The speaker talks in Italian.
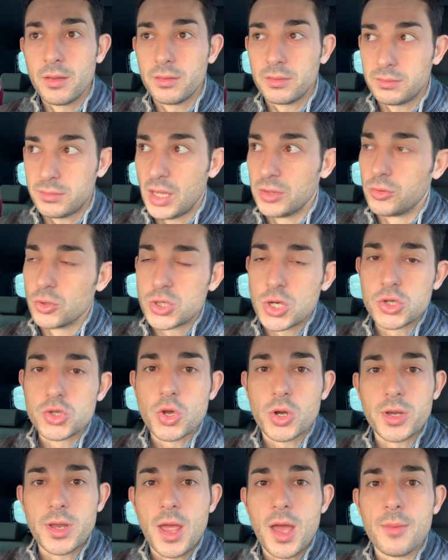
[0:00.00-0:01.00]
tanto ci
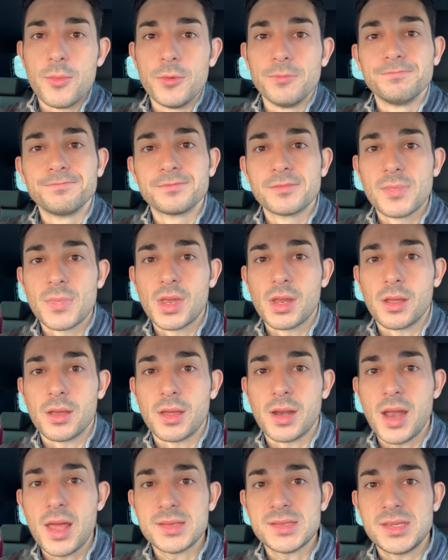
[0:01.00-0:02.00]
aggiorniamo
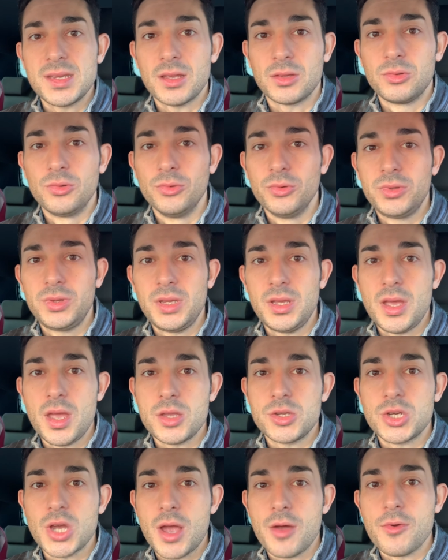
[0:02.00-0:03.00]
grazie a tutti e
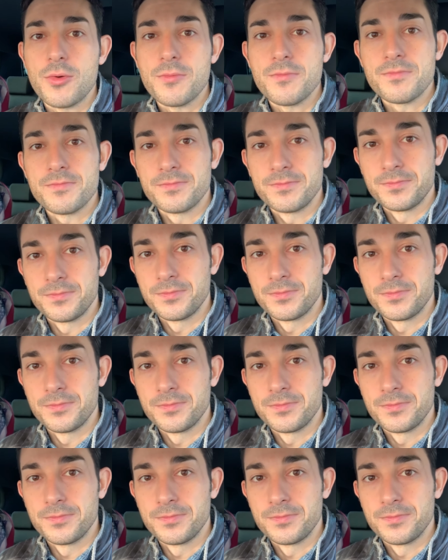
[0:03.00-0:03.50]
ciao